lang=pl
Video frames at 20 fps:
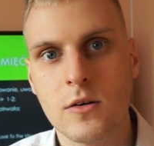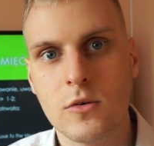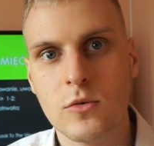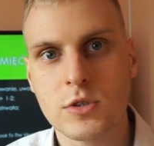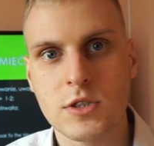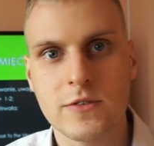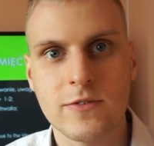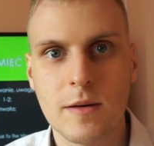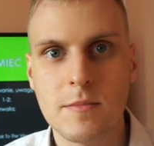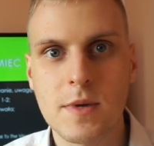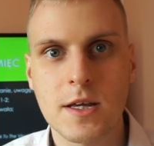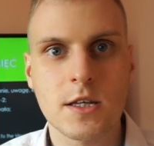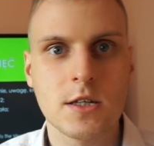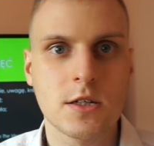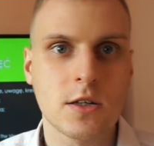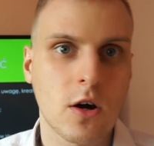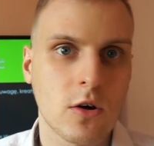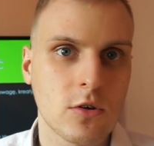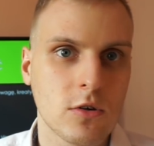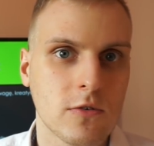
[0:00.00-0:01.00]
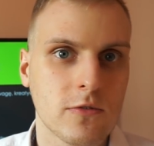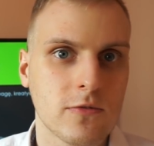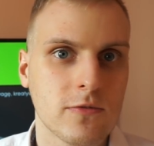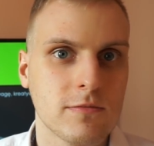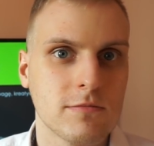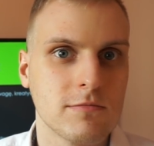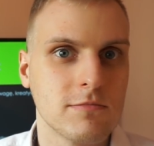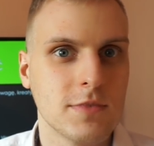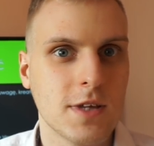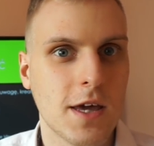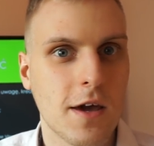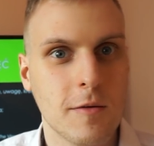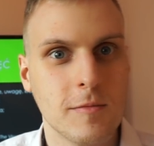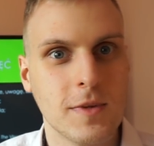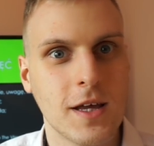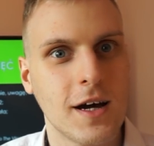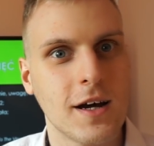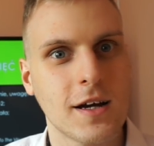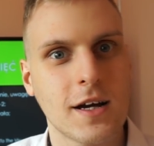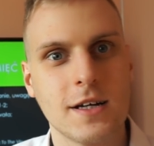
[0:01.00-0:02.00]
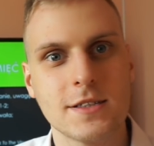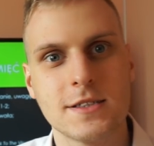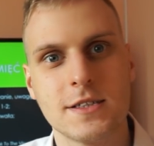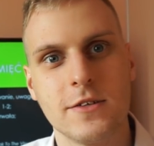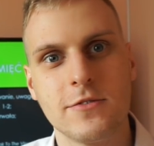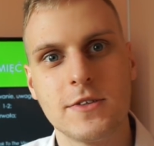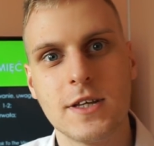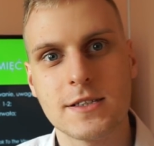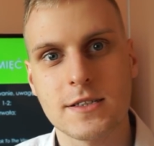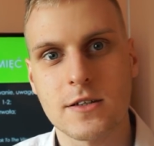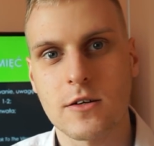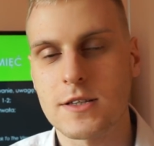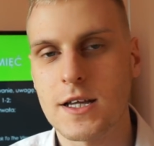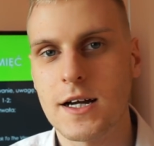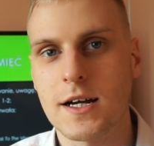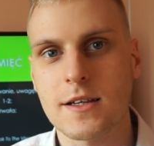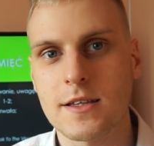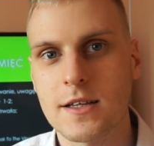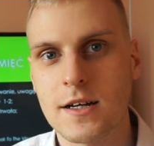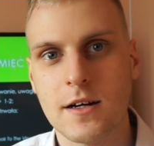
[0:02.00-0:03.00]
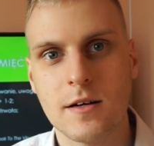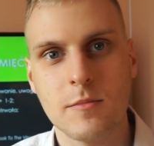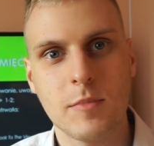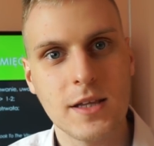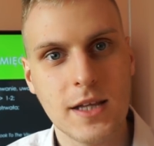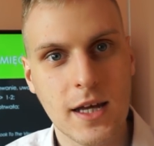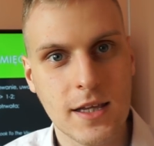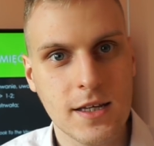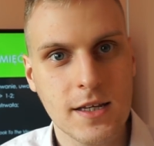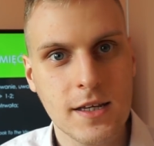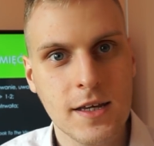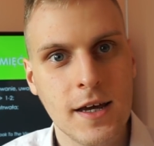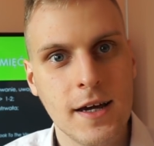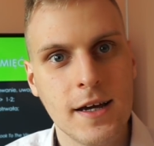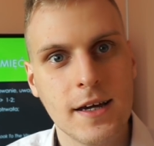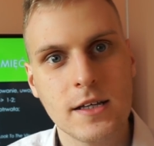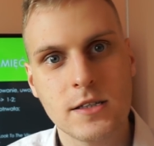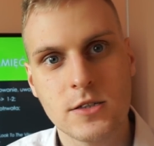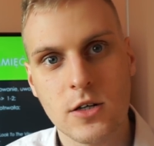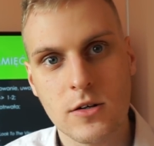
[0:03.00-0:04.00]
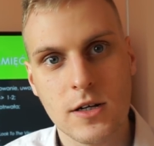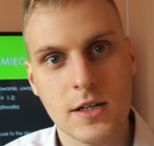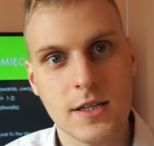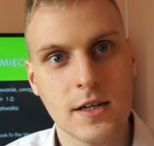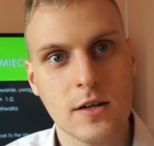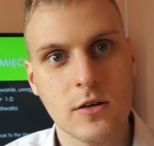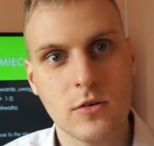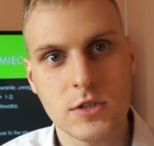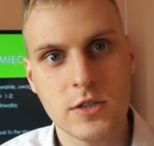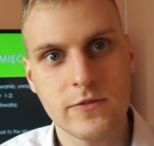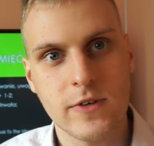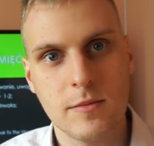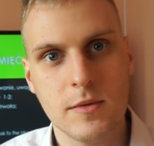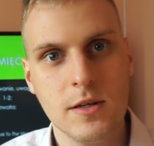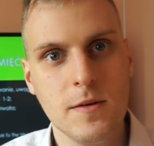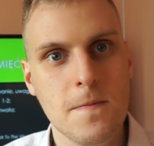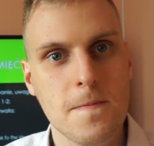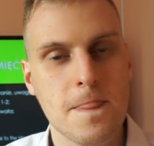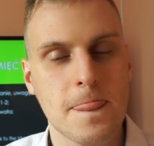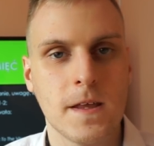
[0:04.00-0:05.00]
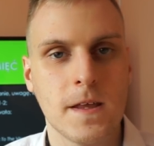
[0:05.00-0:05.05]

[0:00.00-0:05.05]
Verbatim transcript: używamy jakichś kodów nie, na kasę w Tesco, tak, na banany i ciągle tego używamy,